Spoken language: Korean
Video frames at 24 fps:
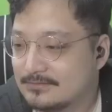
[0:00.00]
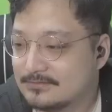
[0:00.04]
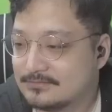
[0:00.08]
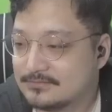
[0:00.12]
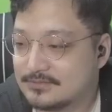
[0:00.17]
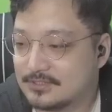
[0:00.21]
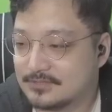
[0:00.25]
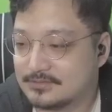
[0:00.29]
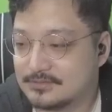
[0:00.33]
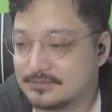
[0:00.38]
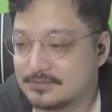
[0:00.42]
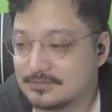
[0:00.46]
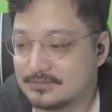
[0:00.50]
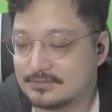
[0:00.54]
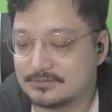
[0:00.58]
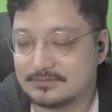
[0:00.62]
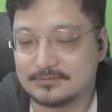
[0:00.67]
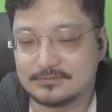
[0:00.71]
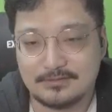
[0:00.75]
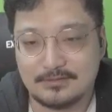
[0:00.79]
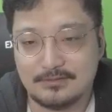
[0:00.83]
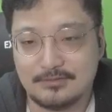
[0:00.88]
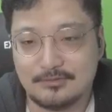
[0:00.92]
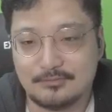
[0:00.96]
저는
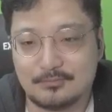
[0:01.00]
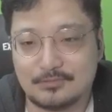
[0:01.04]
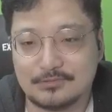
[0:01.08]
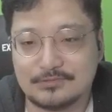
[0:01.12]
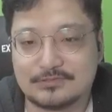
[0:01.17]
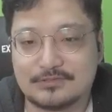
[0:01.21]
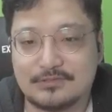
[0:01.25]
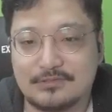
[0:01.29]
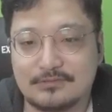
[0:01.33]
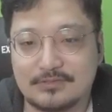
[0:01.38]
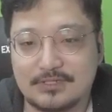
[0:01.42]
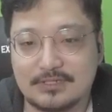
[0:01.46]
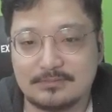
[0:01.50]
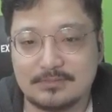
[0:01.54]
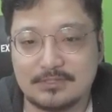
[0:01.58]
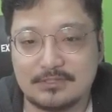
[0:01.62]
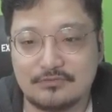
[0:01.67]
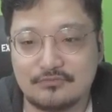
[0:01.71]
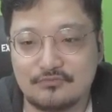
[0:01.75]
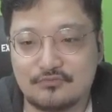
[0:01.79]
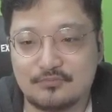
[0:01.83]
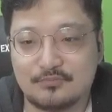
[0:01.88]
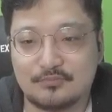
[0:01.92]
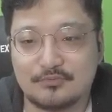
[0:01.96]
일론 머스크 형님이
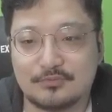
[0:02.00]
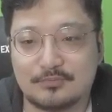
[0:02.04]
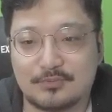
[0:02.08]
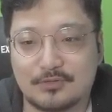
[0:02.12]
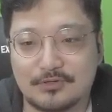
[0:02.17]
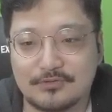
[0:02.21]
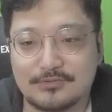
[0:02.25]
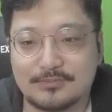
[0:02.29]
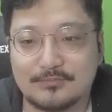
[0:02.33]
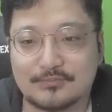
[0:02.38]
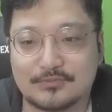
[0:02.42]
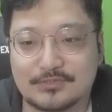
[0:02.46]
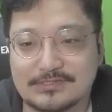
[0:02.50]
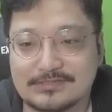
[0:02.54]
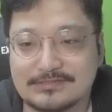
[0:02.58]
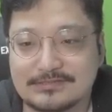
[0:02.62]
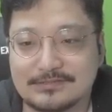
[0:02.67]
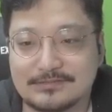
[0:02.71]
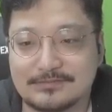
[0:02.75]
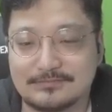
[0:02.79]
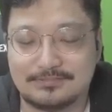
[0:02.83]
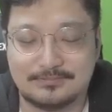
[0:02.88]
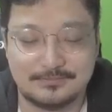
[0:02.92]
유튜브도 먹었으면 좋겠어.